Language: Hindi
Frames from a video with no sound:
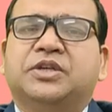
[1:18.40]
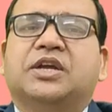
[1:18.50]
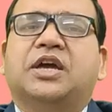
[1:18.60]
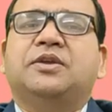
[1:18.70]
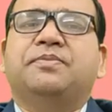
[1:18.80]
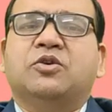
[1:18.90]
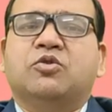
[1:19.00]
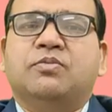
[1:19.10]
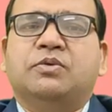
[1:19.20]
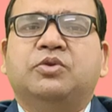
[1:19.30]
सरकारी
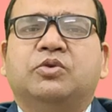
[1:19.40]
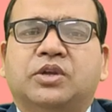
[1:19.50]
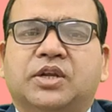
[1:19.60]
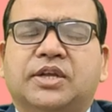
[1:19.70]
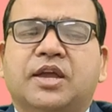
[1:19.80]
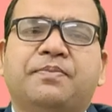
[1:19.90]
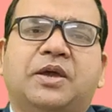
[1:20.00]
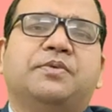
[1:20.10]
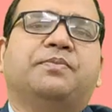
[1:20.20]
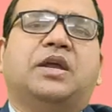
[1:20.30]
बैंकों में भी होने लग गया
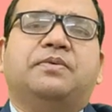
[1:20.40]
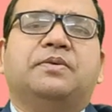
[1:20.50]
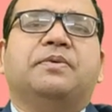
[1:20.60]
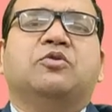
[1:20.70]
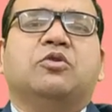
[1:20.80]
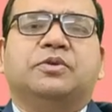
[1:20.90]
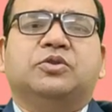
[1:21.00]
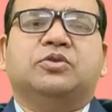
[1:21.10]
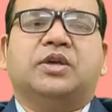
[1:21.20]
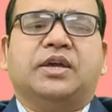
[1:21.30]
पहले प्राइवेट बैंकों
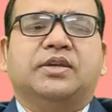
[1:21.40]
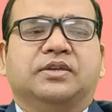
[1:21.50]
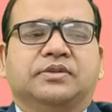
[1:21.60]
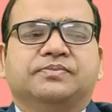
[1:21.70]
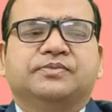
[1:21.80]
में तो था ही